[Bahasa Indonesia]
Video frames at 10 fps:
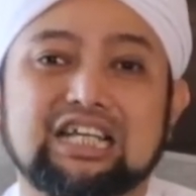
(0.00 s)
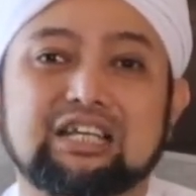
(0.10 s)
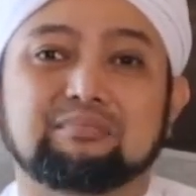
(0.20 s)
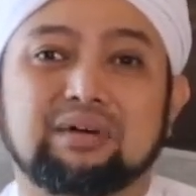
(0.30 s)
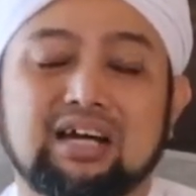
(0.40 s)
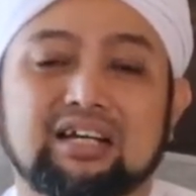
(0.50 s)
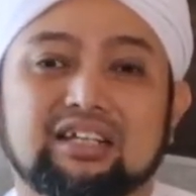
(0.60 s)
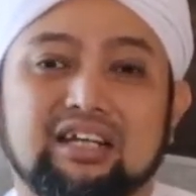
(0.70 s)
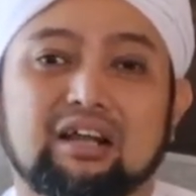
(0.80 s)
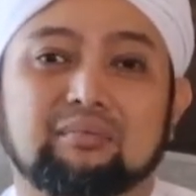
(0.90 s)
iman
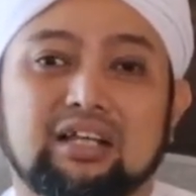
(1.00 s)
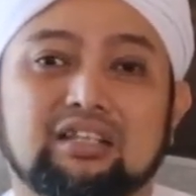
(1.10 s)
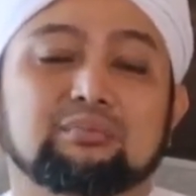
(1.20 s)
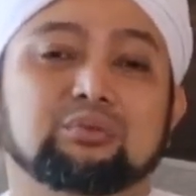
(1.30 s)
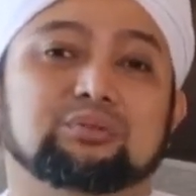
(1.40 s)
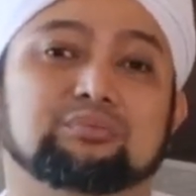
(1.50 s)
di dalam hatimu.